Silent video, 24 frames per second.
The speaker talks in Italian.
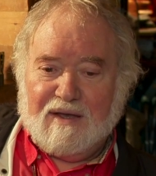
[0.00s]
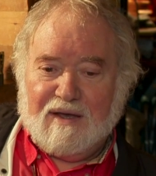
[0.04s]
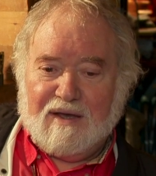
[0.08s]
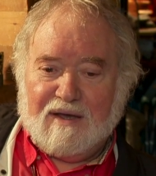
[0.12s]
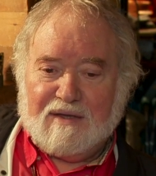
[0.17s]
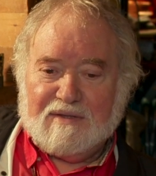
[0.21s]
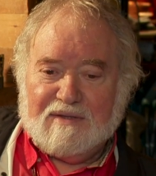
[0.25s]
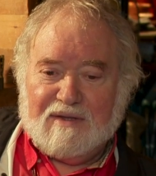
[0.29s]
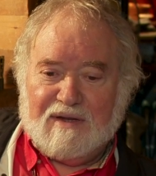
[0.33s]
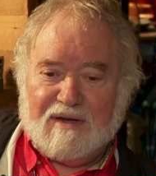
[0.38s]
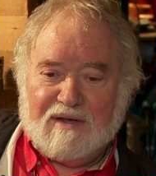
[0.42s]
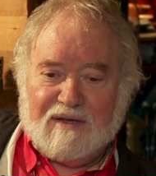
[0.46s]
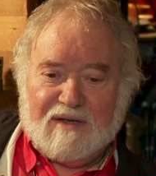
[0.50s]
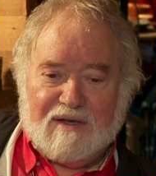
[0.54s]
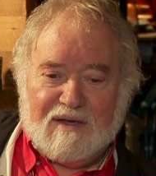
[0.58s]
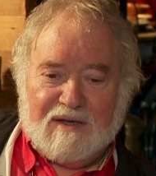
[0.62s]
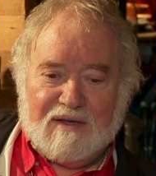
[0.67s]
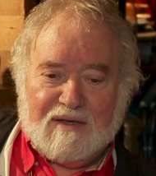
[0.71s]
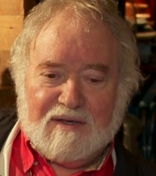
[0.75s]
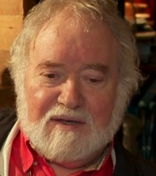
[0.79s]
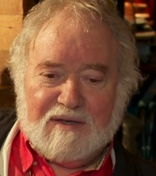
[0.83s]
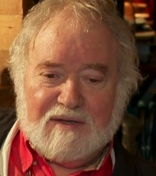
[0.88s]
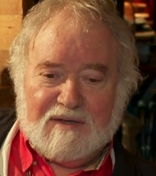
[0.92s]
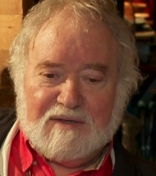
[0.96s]
a
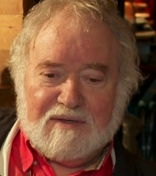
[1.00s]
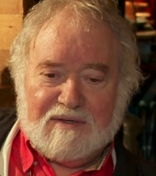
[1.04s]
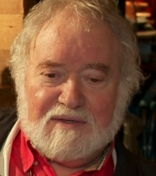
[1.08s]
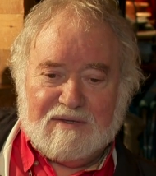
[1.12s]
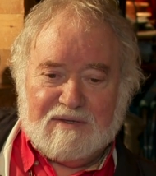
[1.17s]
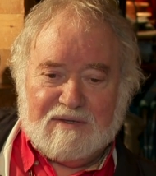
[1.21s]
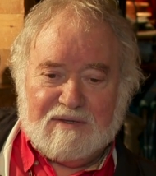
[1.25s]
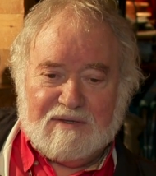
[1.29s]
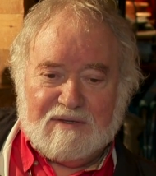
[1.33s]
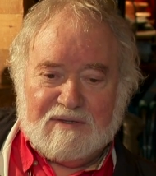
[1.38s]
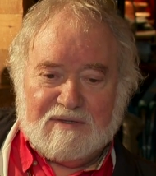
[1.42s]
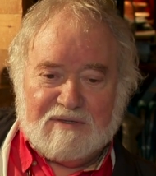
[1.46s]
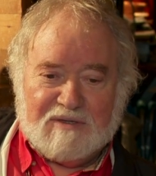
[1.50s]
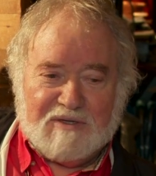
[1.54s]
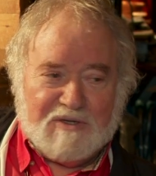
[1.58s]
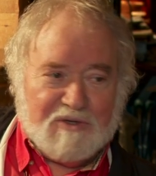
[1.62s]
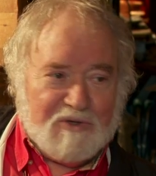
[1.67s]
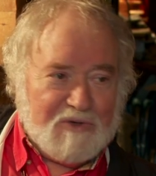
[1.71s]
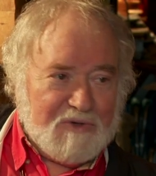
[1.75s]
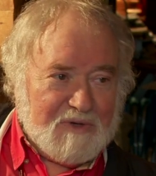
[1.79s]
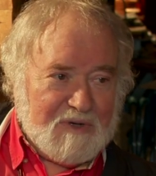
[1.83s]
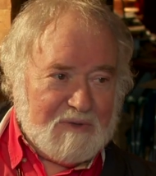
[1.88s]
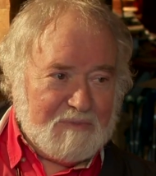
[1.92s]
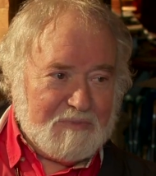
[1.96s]
delle
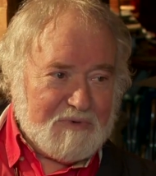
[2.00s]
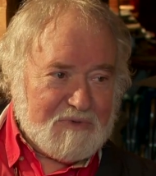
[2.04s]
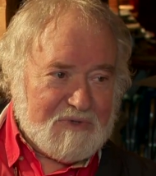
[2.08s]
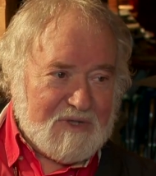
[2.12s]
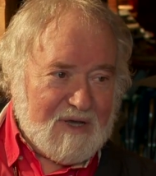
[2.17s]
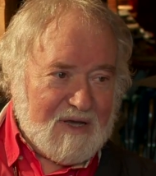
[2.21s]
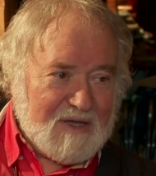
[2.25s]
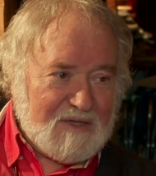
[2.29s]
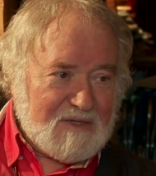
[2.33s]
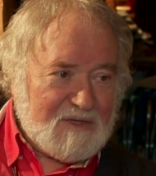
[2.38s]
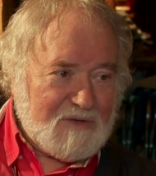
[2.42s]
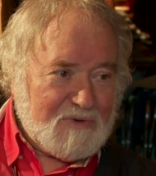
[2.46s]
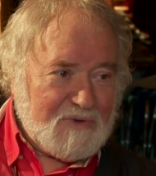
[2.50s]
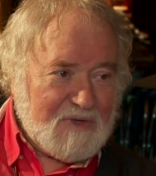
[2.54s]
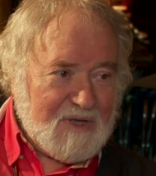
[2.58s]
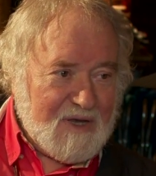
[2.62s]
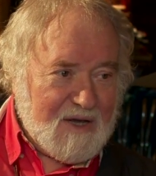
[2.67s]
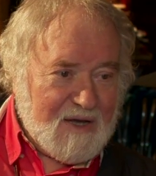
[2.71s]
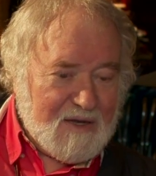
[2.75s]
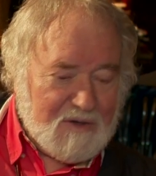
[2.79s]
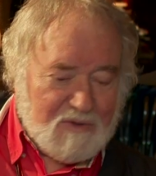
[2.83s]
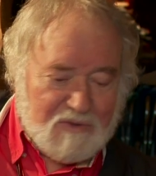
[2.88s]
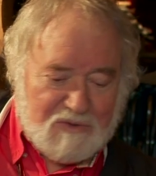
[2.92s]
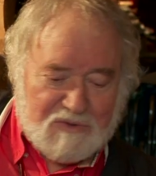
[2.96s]
signore importanti ogni anno,